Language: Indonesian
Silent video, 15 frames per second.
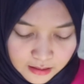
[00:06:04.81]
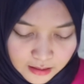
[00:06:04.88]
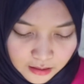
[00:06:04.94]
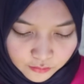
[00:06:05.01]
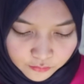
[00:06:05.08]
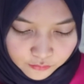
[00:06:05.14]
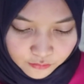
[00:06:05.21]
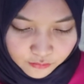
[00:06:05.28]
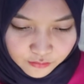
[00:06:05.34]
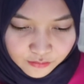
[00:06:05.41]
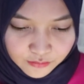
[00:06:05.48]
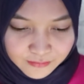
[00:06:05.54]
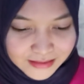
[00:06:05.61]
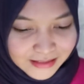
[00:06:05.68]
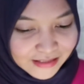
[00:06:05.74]
Lalu
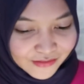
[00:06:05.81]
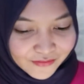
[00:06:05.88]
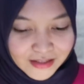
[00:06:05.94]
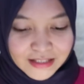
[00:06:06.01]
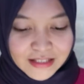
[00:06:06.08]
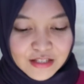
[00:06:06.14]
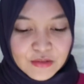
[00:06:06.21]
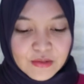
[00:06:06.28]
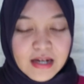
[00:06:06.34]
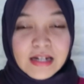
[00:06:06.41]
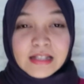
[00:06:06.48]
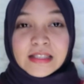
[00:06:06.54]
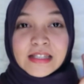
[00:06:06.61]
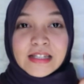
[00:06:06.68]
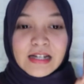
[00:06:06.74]
sertifikatnya
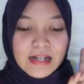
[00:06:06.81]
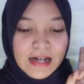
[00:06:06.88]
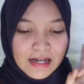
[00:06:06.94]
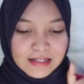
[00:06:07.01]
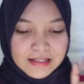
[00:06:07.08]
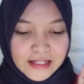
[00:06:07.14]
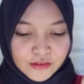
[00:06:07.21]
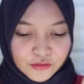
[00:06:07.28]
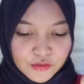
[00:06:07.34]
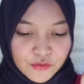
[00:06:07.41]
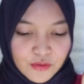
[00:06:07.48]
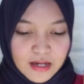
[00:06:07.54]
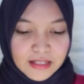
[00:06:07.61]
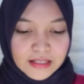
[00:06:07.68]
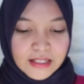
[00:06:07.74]
juga ada tiga guys, yaitu
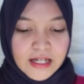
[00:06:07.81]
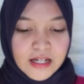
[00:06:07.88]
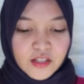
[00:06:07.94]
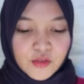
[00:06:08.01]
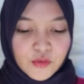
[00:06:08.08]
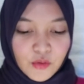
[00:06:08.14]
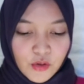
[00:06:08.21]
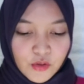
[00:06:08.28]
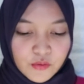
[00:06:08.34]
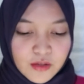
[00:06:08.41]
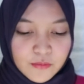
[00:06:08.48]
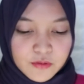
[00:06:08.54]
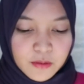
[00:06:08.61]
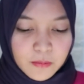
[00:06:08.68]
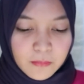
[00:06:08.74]
juara 3 Neuron
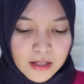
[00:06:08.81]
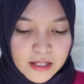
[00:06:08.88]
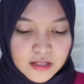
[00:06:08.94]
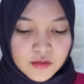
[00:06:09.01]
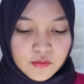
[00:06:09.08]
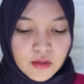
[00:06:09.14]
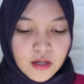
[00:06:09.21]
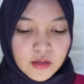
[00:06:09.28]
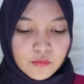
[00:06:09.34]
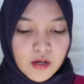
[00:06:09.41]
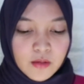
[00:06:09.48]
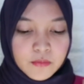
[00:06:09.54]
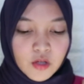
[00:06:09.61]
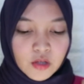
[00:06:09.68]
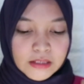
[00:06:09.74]
2019, juara 2
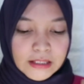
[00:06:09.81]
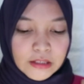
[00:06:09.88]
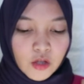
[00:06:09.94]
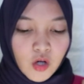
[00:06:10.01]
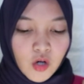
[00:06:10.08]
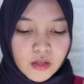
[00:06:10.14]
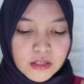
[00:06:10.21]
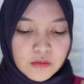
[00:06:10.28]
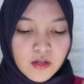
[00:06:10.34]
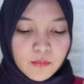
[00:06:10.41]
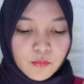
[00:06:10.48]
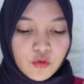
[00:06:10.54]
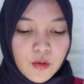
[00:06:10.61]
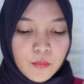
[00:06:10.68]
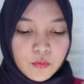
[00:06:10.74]
Bioteknologi
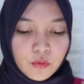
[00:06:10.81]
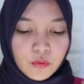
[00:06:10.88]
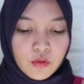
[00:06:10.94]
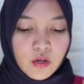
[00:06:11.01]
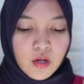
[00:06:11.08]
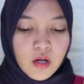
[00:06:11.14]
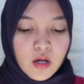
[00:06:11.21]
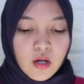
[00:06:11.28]
2020,